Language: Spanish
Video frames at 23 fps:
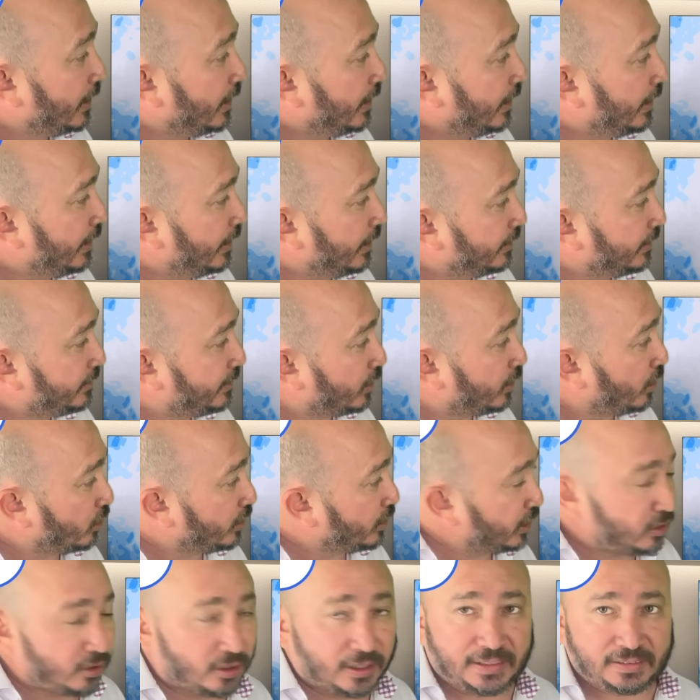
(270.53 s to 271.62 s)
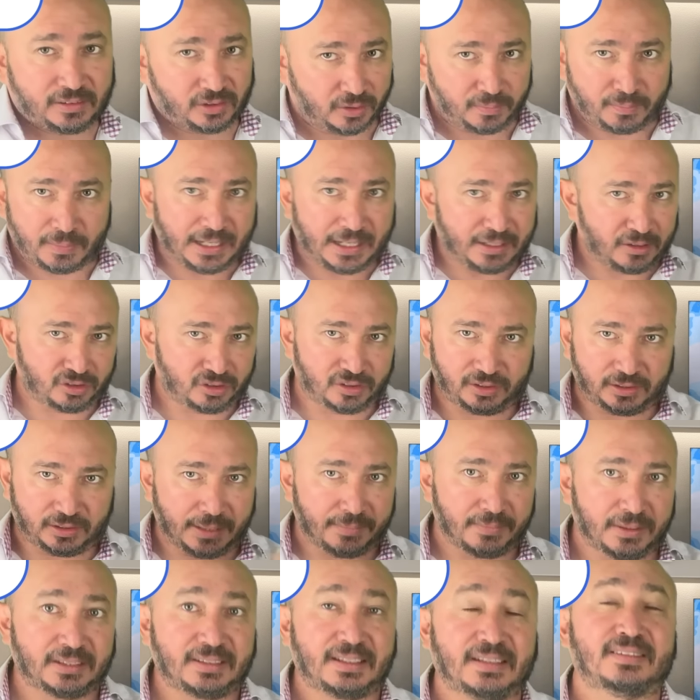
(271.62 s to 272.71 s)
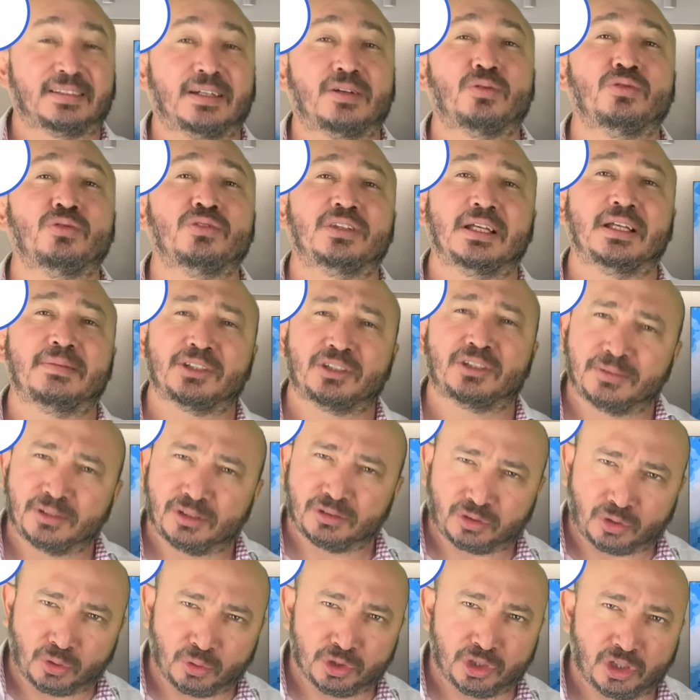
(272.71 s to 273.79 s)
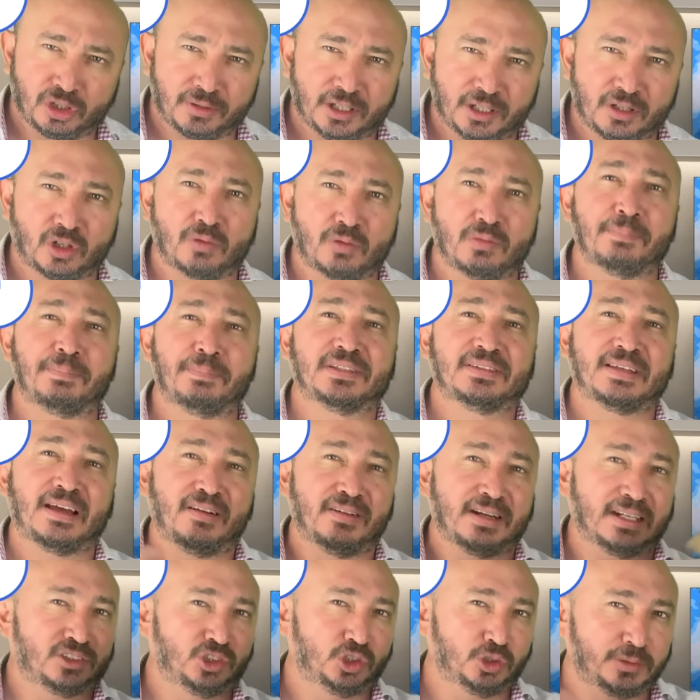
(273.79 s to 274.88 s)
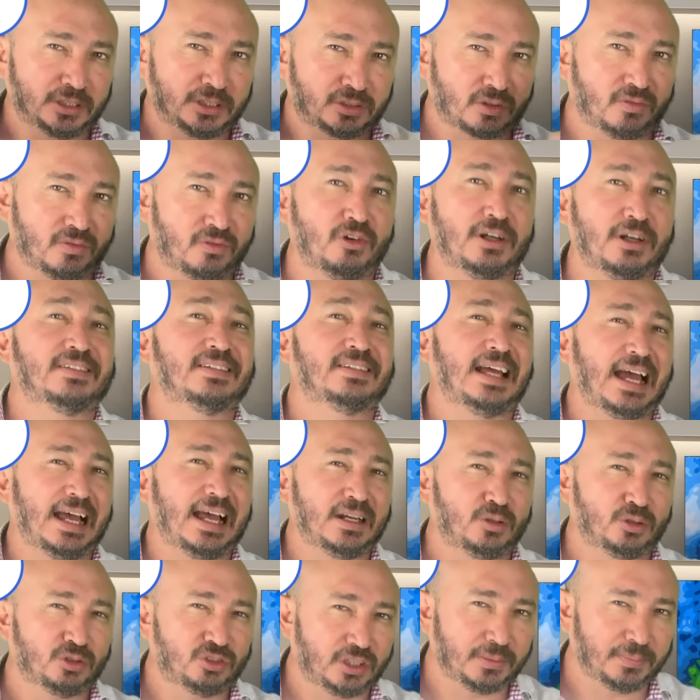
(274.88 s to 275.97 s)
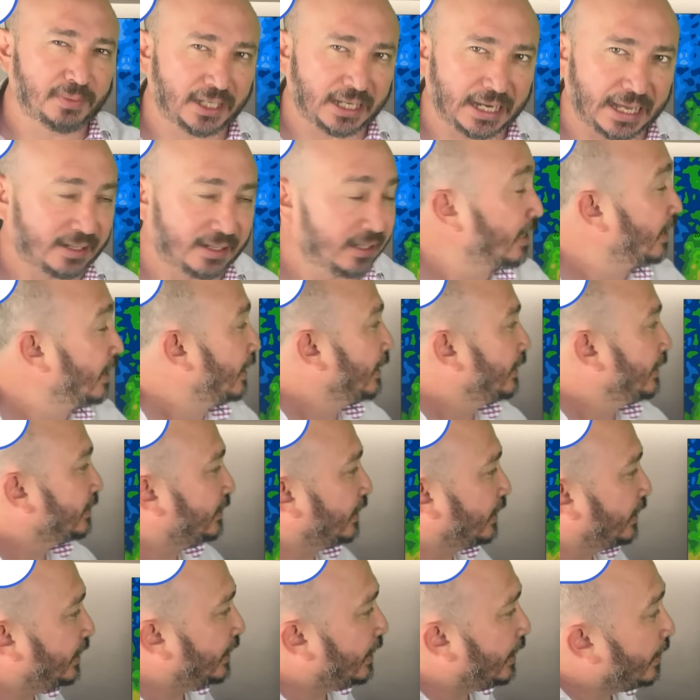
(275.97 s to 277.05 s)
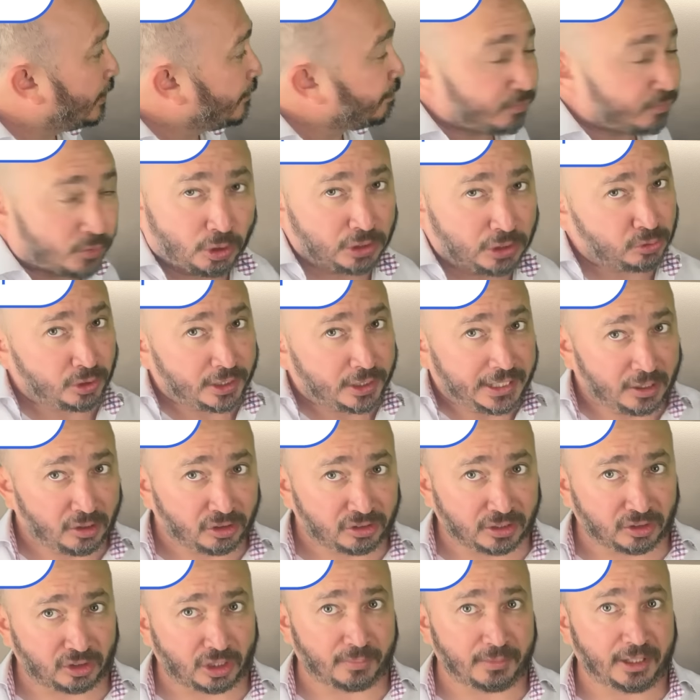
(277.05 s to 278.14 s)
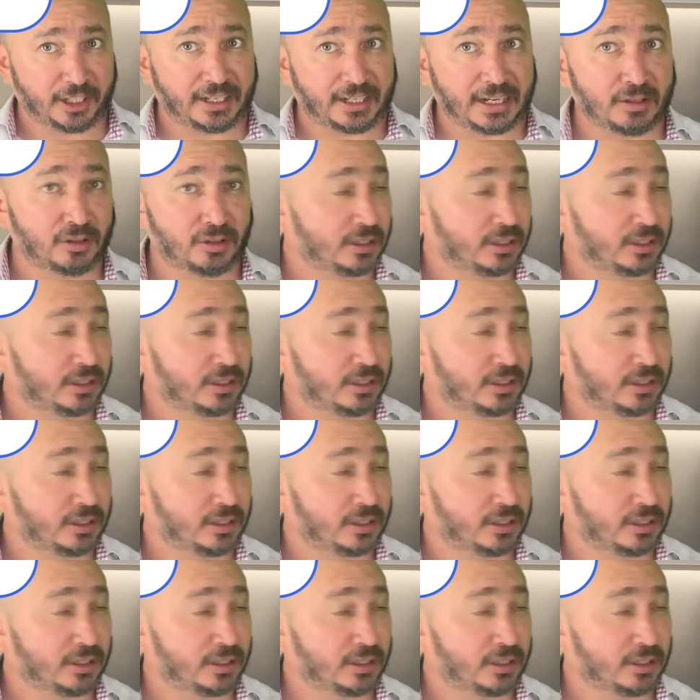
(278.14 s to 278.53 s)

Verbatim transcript: eh, ciclónico. ¿eh? Son varios sistemas que se juntan, más o menos junio, vieron cómo empezaron las lluvias con fuerza, algo similar sería, no es un giro centroamericano